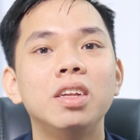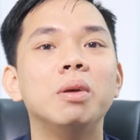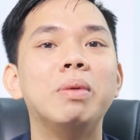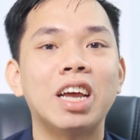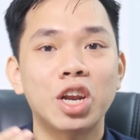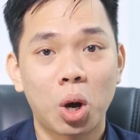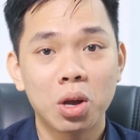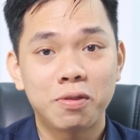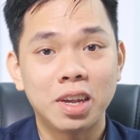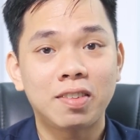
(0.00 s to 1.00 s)
Như mình đã nói
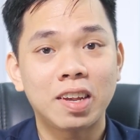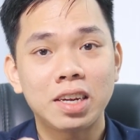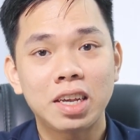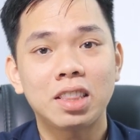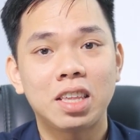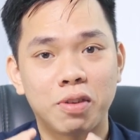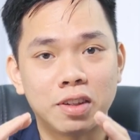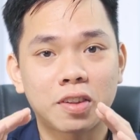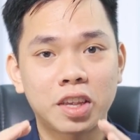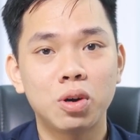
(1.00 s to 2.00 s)
ở phía trên ấy thì
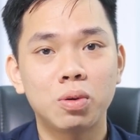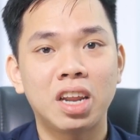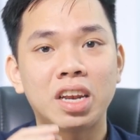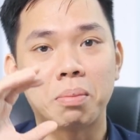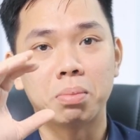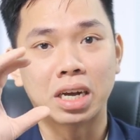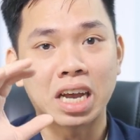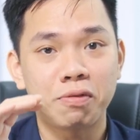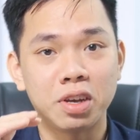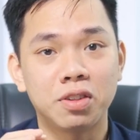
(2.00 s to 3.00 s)
phần skill nên nằm ở
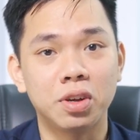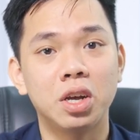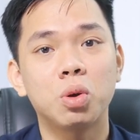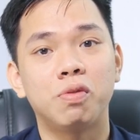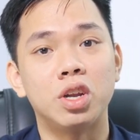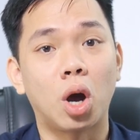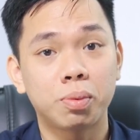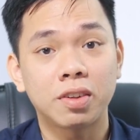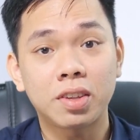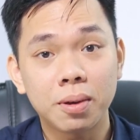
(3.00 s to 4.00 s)
ngay phía dưới của phần
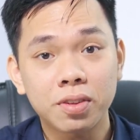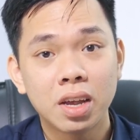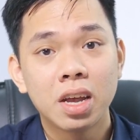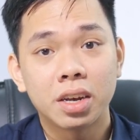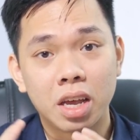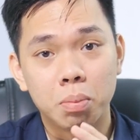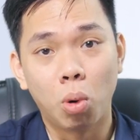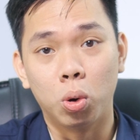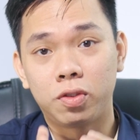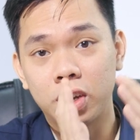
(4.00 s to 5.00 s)
objectives để
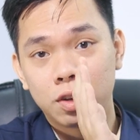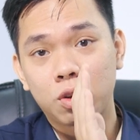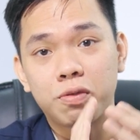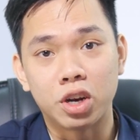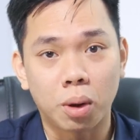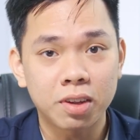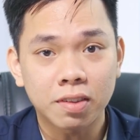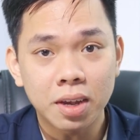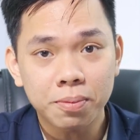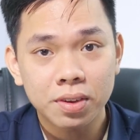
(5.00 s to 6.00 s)
bổ trợ cho phần
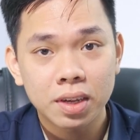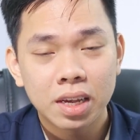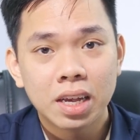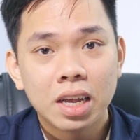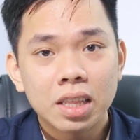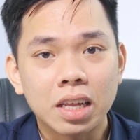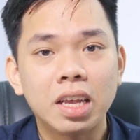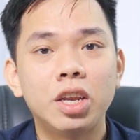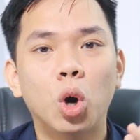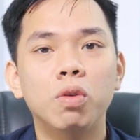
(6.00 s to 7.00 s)
objectives. Thế
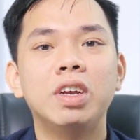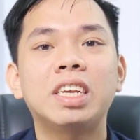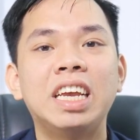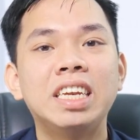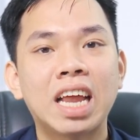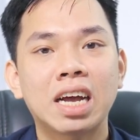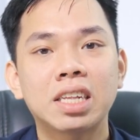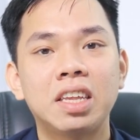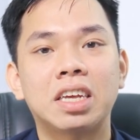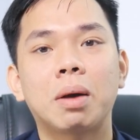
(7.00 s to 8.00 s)
thì đối với kỹ
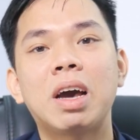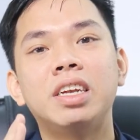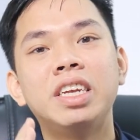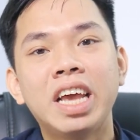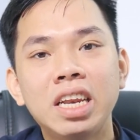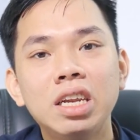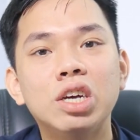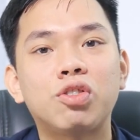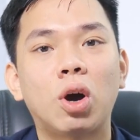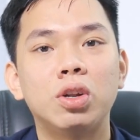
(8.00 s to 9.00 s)
năng thì các bạn nên
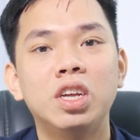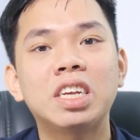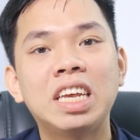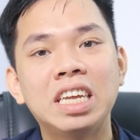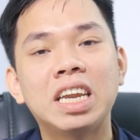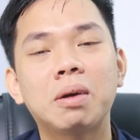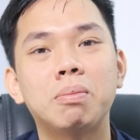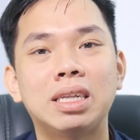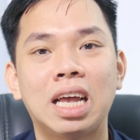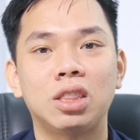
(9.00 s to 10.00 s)
lựa chọn những kỹ năng
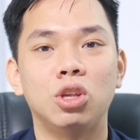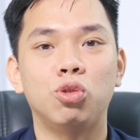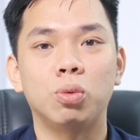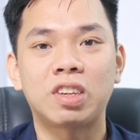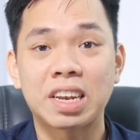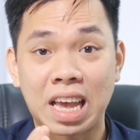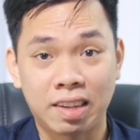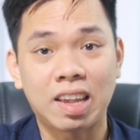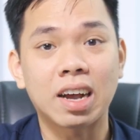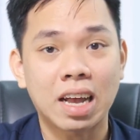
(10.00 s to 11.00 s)
mà nhà tuyển dụng sẽ
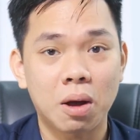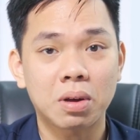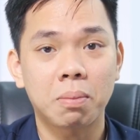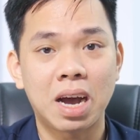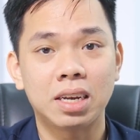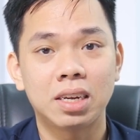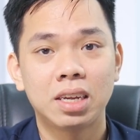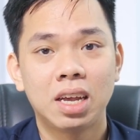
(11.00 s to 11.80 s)
đánh giá cao các bạn.